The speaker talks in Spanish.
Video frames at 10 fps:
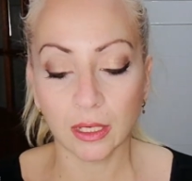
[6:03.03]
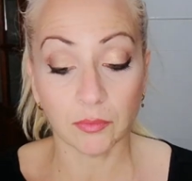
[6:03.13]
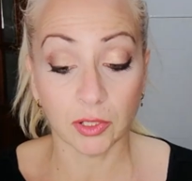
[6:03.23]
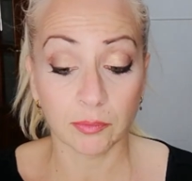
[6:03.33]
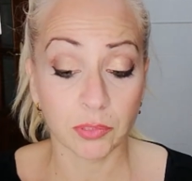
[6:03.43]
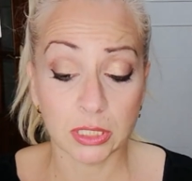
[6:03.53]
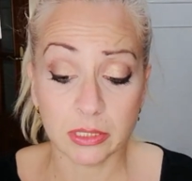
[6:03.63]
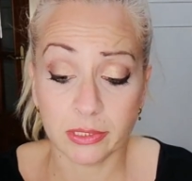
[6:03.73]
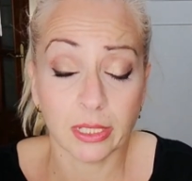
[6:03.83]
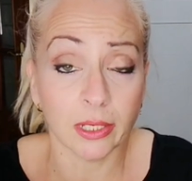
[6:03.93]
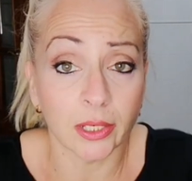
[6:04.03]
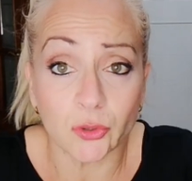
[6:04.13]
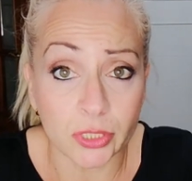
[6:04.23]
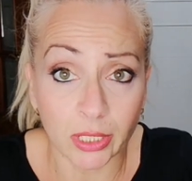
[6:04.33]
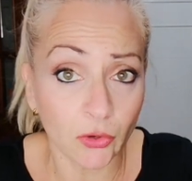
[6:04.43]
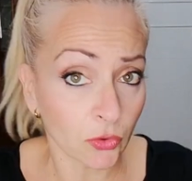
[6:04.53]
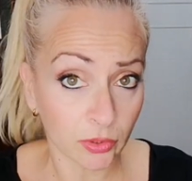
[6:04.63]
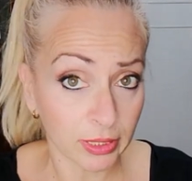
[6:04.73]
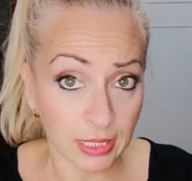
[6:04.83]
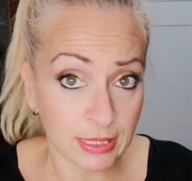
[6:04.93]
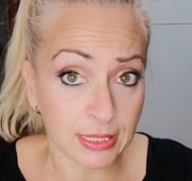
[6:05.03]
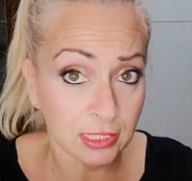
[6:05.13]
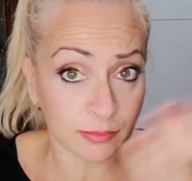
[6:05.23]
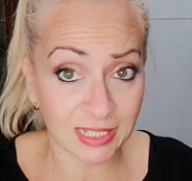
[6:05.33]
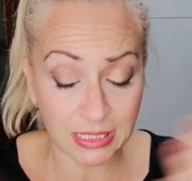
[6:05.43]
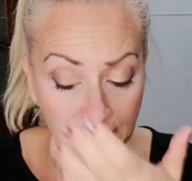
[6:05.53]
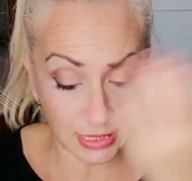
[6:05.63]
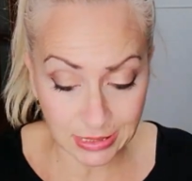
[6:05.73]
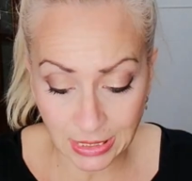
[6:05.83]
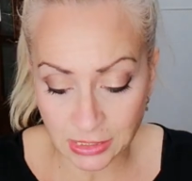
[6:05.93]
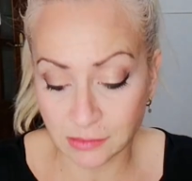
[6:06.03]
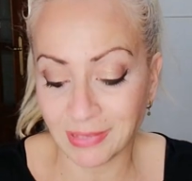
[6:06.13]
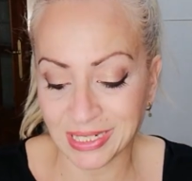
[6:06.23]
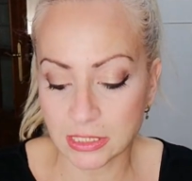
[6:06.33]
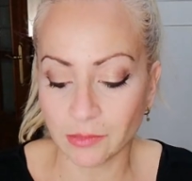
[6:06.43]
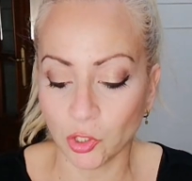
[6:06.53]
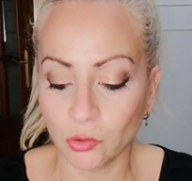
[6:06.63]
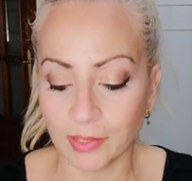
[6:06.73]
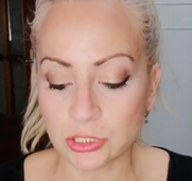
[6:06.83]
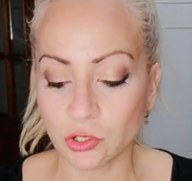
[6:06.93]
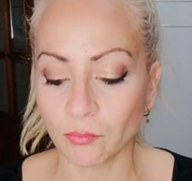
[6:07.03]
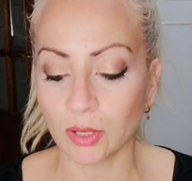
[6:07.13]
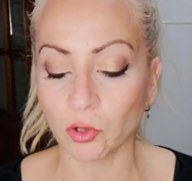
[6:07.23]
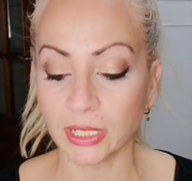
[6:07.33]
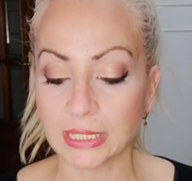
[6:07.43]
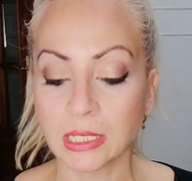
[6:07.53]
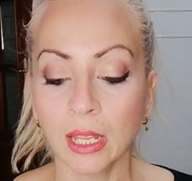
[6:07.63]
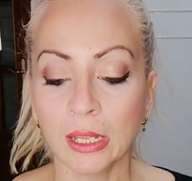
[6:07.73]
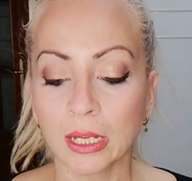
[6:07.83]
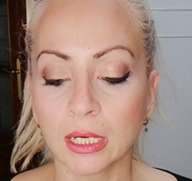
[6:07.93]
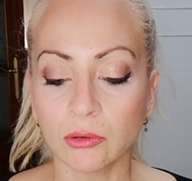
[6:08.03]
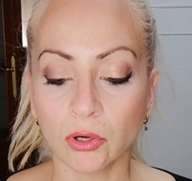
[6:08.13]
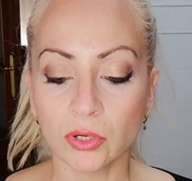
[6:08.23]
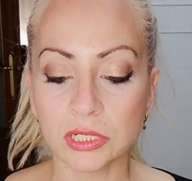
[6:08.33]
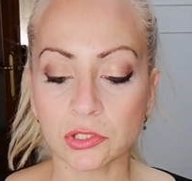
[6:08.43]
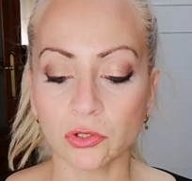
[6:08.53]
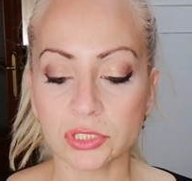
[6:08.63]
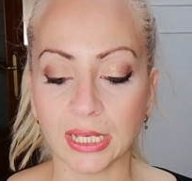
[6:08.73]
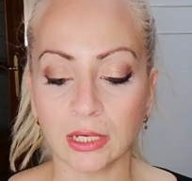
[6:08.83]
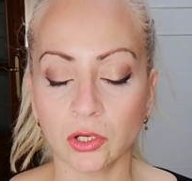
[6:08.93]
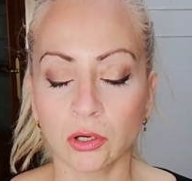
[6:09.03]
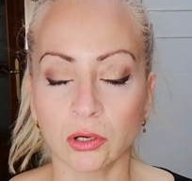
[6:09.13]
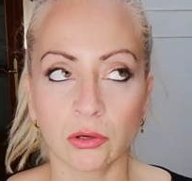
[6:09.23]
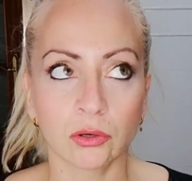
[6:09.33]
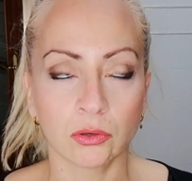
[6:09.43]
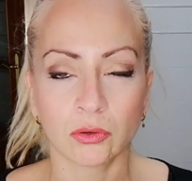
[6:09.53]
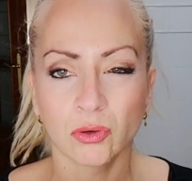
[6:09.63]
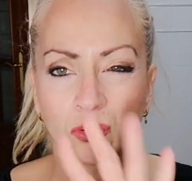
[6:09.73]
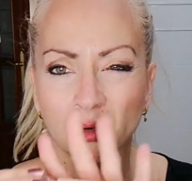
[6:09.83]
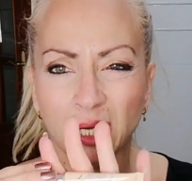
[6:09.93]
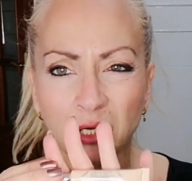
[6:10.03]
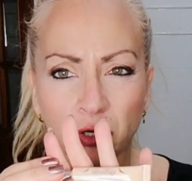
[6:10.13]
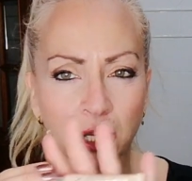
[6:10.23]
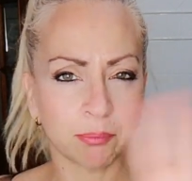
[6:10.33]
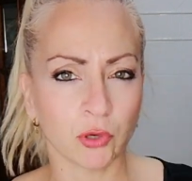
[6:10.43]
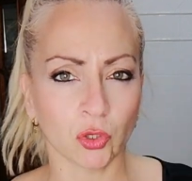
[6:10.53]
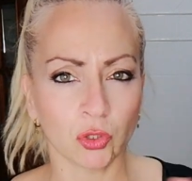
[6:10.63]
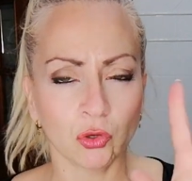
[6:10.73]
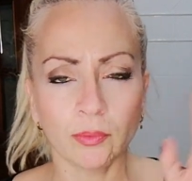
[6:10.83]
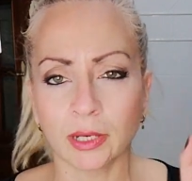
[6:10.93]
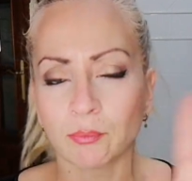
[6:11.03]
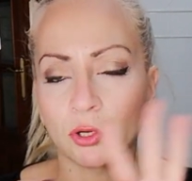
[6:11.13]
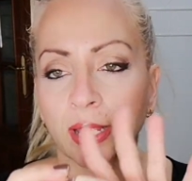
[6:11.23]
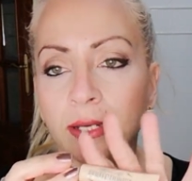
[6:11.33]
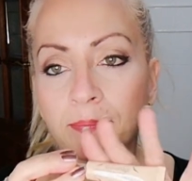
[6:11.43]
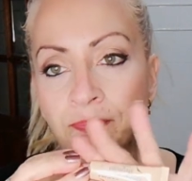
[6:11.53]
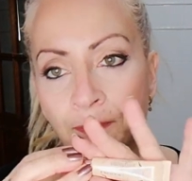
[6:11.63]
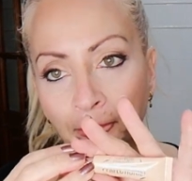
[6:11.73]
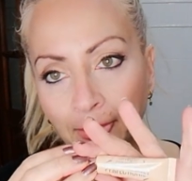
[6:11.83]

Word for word: Y bueno, pues, ¿qué os digo de estas máscaras? Las maxi volumen son muy buenas. Y luego esto salió, creo que por octubre, por ahí,